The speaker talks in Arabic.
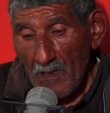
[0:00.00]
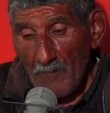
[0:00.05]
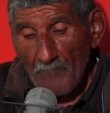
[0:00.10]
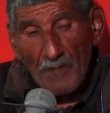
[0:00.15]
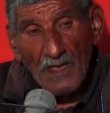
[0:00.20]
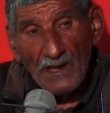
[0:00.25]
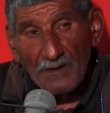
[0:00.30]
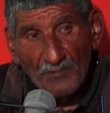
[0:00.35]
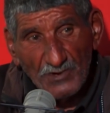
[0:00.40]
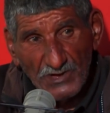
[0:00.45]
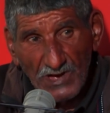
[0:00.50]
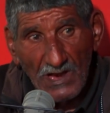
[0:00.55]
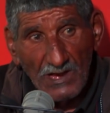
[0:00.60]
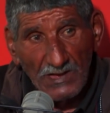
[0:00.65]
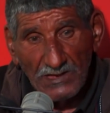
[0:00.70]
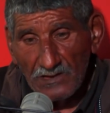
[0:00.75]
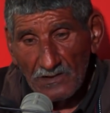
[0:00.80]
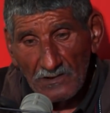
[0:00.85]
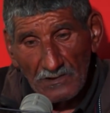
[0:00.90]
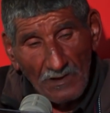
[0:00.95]
ما
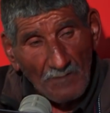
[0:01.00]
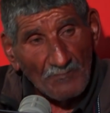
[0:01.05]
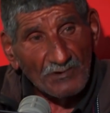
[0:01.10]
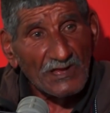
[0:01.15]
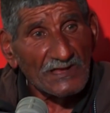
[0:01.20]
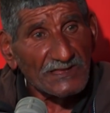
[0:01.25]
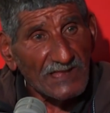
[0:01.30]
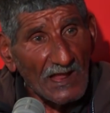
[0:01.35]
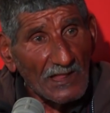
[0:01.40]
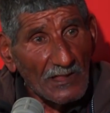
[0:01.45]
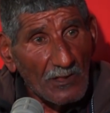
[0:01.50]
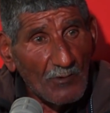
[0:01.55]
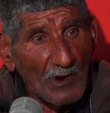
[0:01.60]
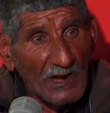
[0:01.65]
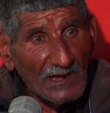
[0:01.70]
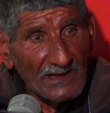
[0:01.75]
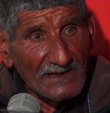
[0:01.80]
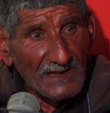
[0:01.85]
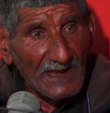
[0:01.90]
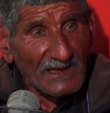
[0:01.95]
نمشيش نمشي لسيد
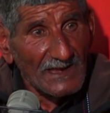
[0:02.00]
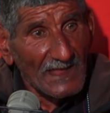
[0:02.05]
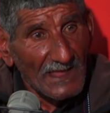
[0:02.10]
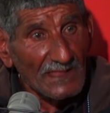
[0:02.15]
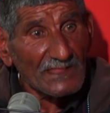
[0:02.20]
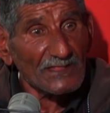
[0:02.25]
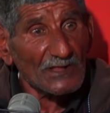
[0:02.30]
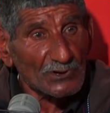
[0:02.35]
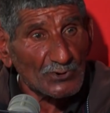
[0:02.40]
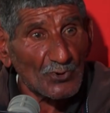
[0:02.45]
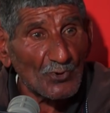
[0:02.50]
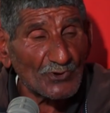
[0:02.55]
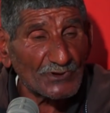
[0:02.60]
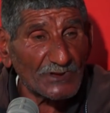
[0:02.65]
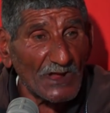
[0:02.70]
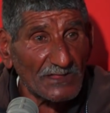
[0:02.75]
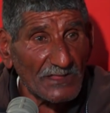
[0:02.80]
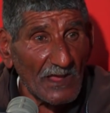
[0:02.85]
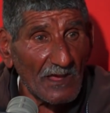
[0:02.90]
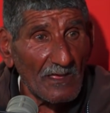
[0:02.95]
الوالي نحن عندنا شكون
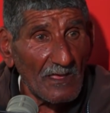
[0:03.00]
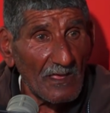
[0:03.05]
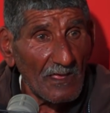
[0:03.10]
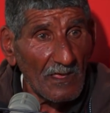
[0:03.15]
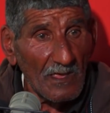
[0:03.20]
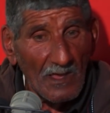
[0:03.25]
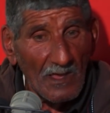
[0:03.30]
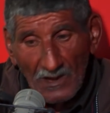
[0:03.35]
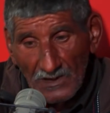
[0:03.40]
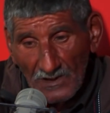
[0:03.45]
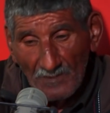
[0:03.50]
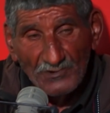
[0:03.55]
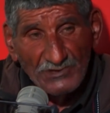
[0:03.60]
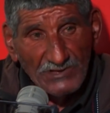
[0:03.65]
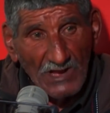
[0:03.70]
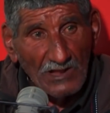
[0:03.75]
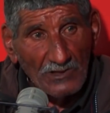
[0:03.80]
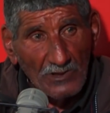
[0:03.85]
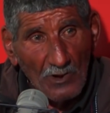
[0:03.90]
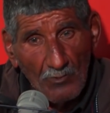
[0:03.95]
زاده
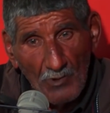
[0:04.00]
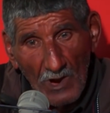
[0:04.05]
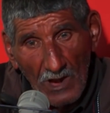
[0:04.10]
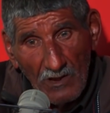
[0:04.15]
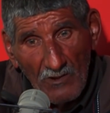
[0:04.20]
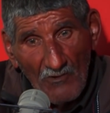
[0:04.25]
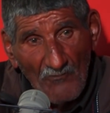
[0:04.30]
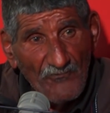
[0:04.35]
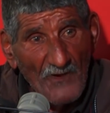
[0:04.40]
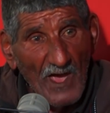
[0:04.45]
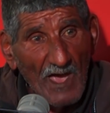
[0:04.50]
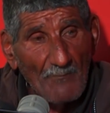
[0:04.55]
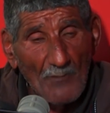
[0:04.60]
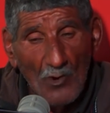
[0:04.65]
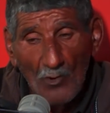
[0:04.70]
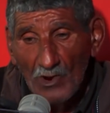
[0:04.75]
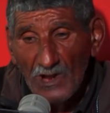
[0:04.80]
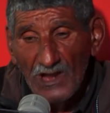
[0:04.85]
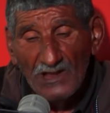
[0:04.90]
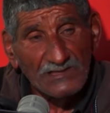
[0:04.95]
نمشي سيد الوالي ونفهم
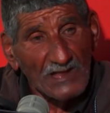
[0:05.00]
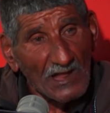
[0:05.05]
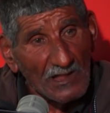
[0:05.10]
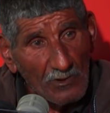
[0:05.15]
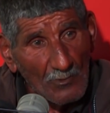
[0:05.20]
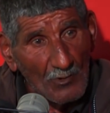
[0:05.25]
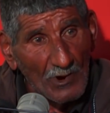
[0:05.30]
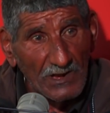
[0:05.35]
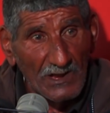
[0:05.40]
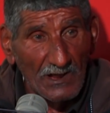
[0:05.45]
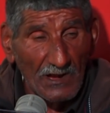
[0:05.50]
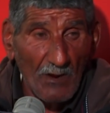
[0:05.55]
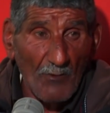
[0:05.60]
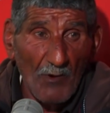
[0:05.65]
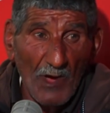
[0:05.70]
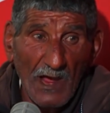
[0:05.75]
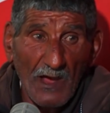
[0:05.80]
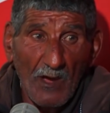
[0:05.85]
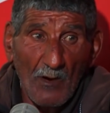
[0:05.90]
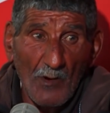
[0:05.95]
ونقول له سيد الوالي
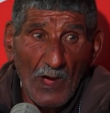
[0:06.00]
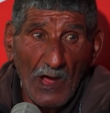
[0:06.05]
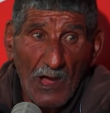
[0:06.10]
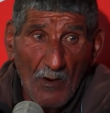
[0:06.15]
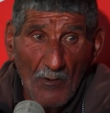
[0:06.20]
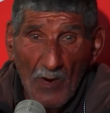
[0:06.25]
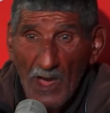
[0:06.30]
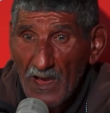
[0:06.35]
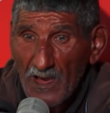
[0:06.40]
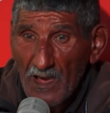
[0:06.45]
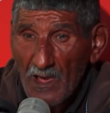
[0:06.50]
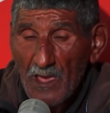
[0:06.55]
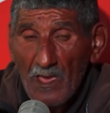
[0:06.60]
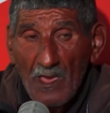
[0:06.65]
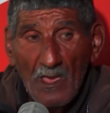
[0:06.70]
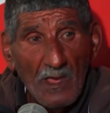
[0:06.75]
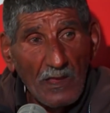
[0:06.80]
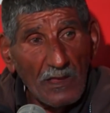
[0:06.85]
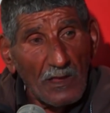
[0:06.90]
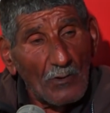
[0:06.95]
راهو هكا وهكا وهكا
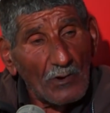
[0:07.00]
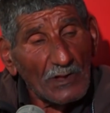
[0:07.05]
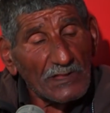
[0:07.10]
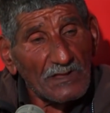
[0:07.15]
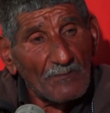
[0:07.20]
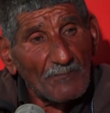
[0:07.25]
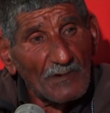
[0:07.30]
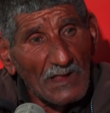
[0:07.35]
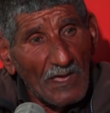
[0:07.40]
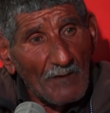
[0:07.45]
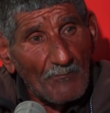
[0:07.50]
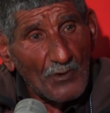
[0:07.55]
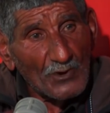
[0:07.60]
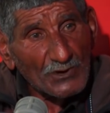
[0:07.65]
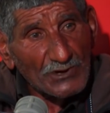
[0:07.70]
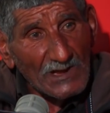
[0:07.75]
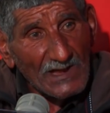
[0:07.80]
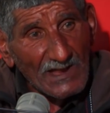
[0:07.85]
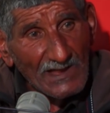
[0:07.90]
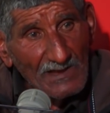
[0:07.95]
يا ولدي ما
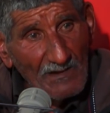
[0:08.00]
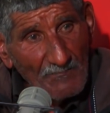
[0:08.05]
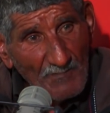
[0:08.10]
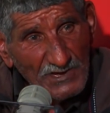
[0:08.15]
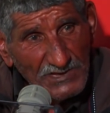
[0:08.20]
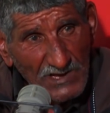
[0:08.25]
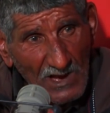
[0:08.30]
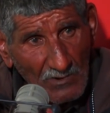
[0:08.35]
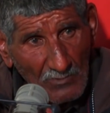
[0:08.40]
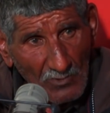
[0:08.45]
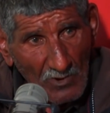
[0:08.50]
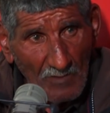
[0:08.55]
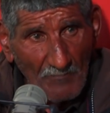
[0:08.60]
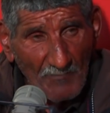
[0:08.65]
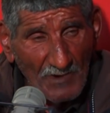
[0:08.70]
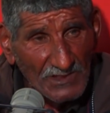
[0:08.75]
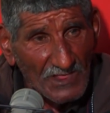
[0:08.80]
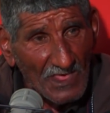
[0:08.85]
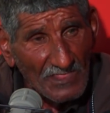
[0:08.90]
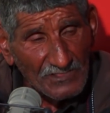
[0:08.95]
نحبوش نحن المشاكل
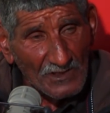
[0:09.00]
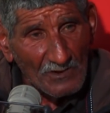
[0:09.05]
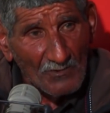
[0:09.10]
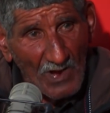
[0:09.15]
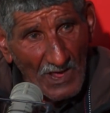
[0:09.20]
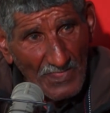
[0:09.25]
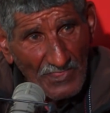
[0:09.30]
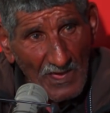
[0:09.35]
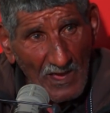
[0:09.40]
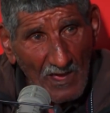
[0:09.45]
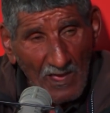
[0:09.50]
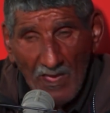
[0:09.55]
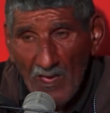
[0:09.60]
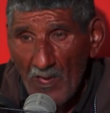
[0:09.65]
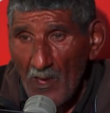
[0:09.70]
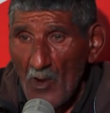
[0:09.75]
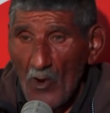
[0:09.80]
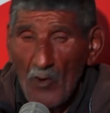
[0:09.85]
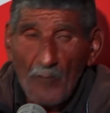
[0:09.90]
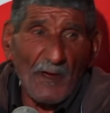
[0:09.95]
والمزازه وكذا
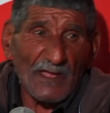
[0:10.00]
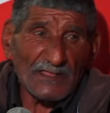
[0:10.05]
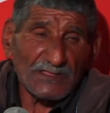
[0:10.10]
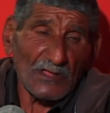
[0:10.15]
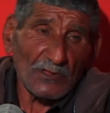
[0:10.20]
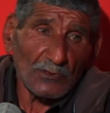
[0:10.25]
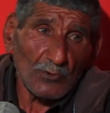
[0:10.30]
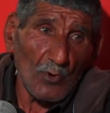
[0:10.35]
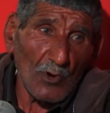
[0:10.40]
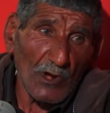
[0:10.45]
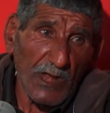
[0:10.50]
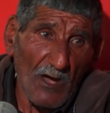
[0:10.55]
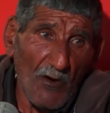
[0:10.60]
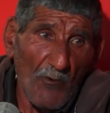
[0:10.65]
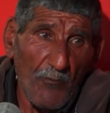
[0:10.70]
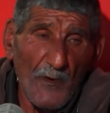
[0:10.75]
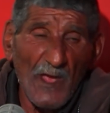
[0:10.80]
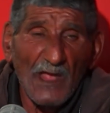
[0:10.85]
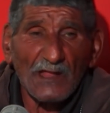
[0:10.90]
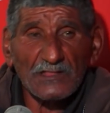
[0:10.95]
وبعدين تقول
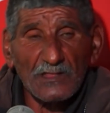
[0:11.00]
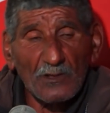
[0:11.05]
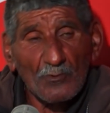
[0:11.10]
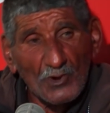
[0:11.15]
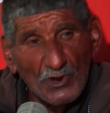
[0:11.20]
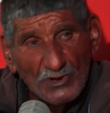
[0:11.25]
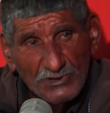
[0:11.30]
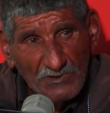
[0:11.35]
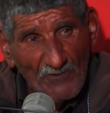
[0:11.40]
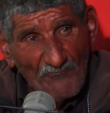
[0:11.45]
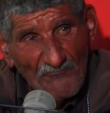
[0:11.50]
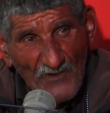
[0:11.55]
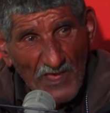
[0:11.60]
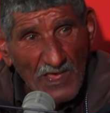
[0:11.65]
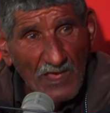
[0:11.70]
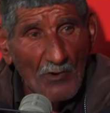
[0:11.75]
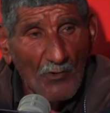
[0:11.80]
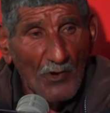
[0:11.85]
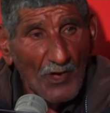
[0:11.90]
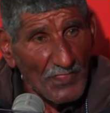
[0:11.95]
هاو فاتني ويشتم
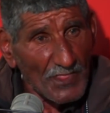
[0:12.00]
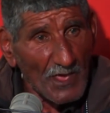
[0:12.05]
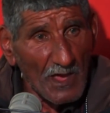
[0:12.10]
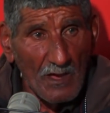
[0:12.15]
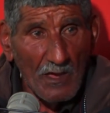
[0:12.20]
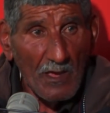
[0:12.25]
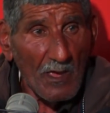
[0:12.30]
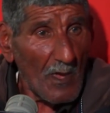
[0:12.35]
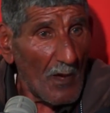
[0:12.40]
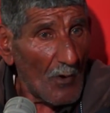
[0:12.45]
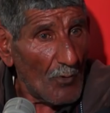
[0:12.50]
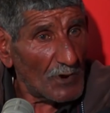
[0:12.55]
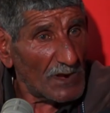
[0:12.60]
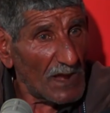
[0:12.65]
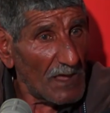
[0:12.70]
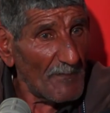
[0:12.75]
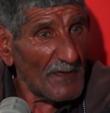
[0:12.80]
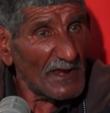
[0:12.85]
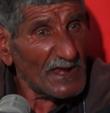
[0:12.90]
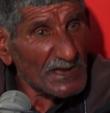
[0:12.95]
فيا وكذا
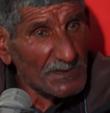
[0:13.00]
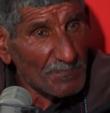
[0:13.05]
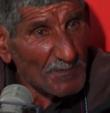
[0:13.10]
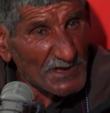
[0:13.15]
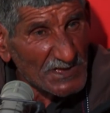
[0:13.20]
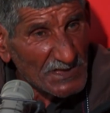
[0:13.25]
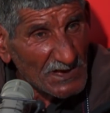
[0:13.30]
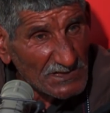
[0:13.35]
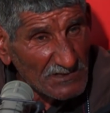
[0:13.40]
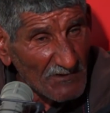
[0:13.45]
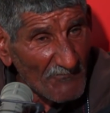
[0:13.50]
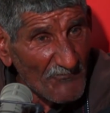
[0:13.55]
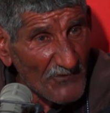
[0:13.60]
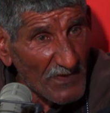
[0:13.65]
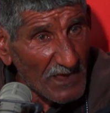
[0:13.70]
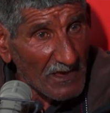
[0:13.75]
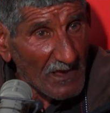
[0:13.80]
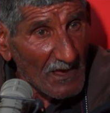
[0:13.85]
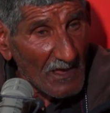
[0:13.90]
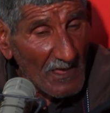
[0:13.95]
وانا مانيش باش نشتم
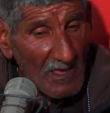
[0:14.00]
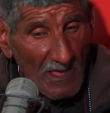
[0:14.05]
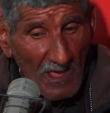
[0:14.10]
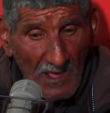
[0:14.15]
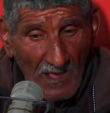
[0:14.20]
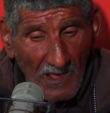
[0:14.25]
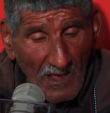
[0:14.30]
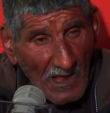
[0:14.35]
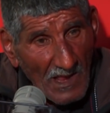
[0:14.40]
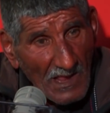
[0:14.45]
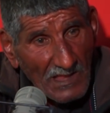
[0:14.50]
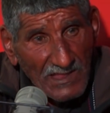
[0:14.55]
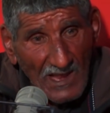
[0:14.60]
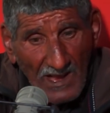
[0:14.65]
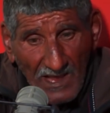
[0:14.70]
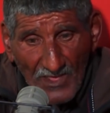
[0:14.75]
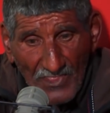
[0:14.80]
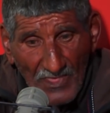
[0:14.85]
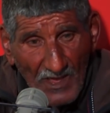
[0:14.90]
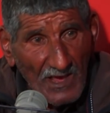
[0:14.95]
فيك انت
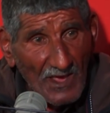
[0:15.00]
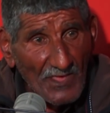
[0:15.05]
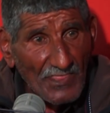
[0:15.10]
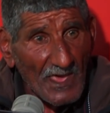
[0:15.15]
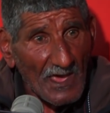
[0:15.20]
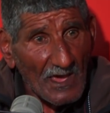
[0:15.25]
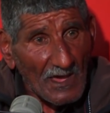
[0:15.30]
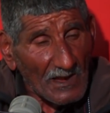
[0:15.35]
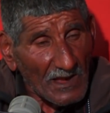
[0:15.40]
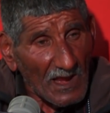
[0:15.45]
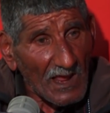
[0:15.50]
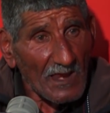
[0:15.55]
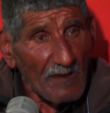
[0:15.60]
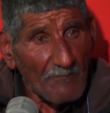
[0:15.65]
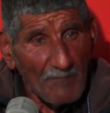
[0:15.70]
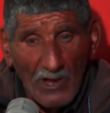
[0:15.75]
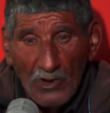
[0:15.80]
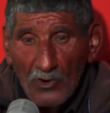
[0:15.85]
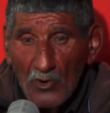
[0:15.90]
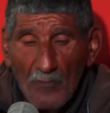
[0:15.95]
كذا كذا راي
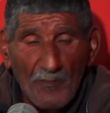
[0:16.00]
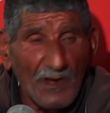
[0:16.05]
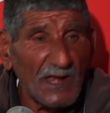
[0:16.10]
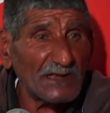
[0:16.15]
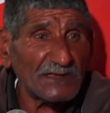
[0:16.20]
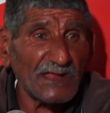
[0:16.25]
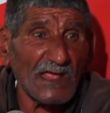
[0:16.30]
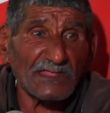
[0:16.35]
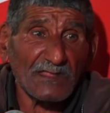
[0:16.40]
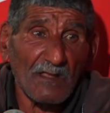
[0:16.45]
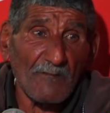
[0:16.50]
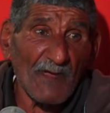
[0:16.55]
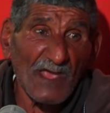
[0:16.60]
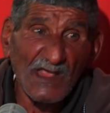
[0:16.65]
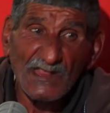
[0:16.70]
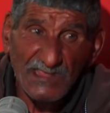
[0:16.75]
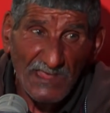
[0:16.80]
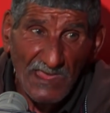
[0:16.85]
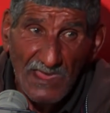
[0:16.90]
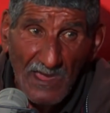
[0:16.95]
المعلومه اللي جاتك ما
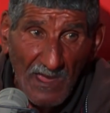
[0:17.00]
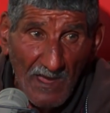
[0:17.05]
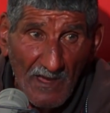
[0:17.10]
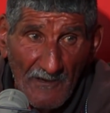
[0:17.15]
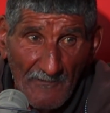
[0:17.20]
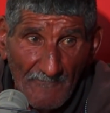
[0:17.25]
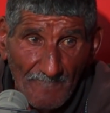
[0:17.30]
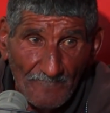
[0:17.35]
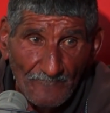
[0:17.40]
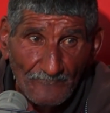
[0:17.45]
يصحح